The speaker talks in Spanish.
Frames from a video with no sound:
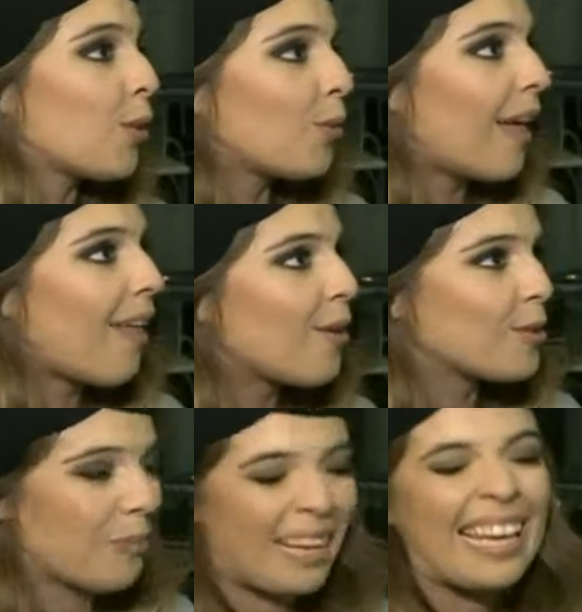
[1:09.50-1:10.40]

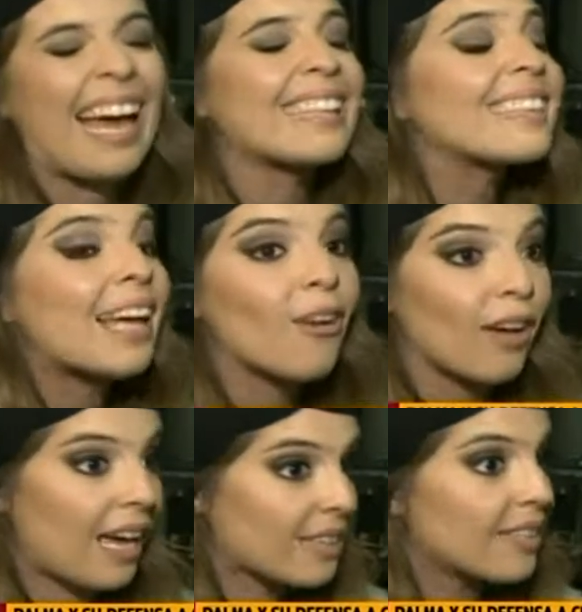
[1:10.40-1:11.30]
jurados, me encanta lo
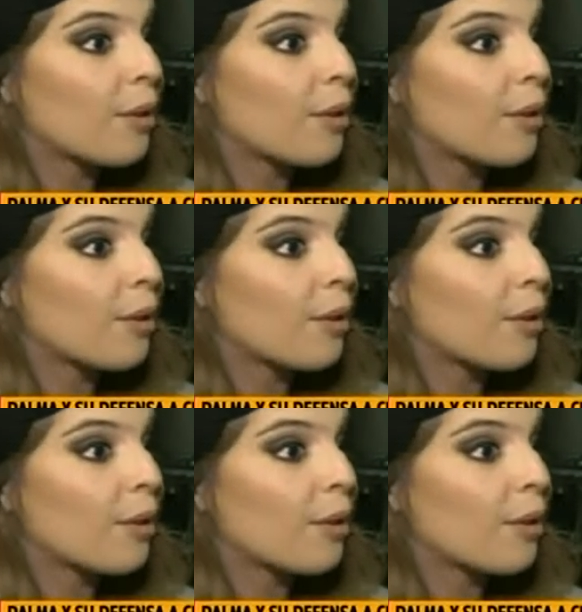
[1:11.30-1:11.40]
que hacen